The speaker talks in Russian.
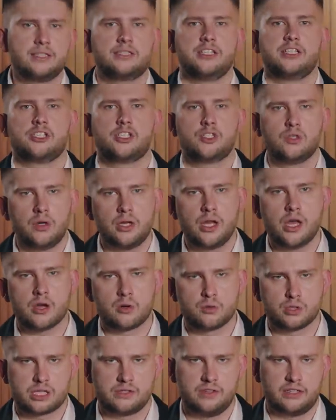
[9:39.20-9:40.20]
это
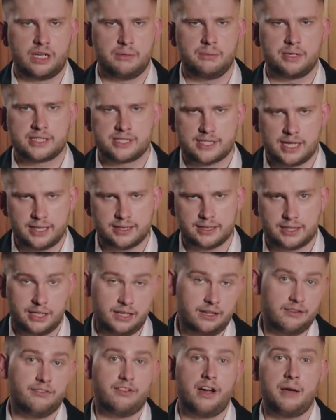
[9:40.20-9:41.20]
история русского
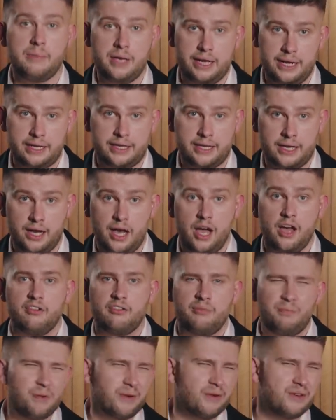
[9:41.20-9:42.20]
коммерсанта в Америке.
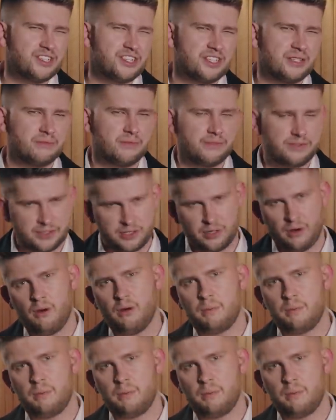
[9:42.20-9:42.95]
Впрочем, все